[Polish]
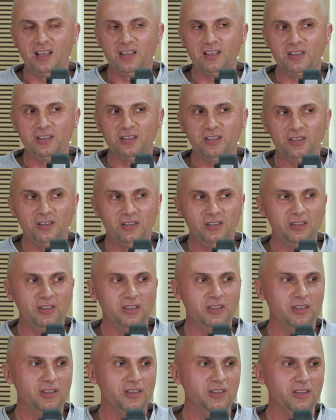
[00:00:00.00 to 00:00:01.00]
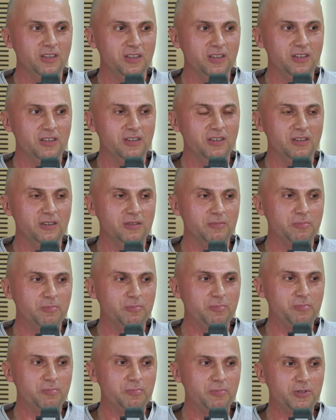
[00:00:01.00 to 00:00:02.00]
I
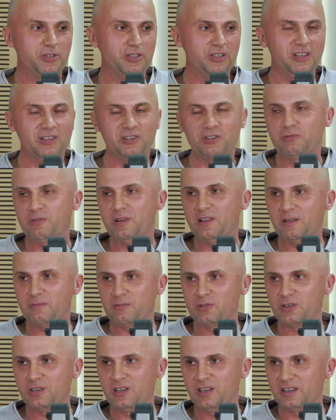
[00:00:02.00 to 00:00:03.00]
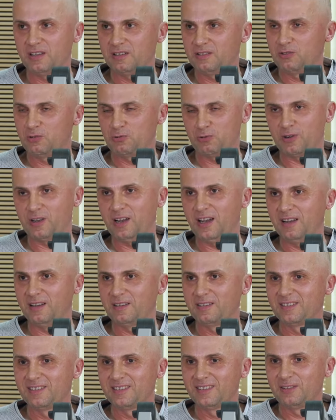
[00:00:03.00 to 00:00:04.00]
przydarzyła nam się córka,
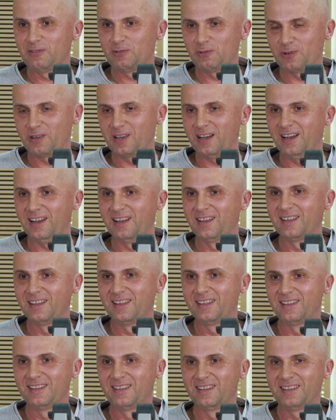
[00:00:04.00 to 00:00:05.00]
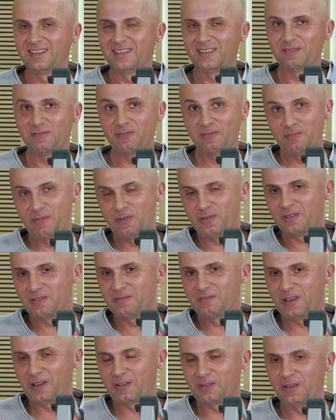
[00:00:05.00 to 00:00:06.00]
Julka. W młodym
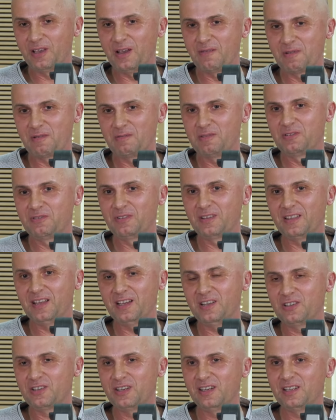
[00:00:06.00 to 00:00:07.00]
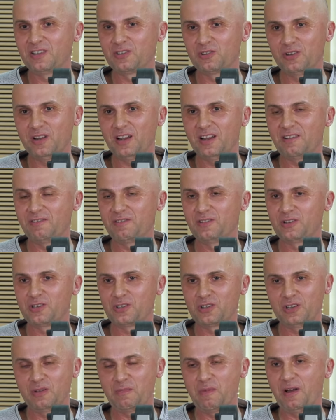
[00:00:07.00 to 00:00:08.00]
wieku. Ja miałem 19 lat, żona nawet
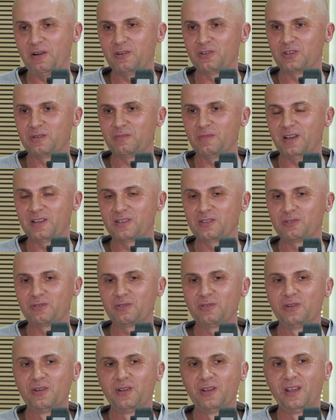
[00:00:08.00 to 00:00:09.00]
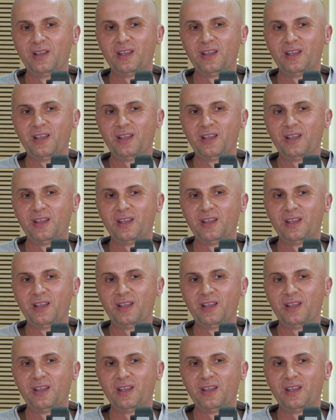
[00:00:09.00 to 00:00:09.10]
jeszcze nie miała 18. Mhm.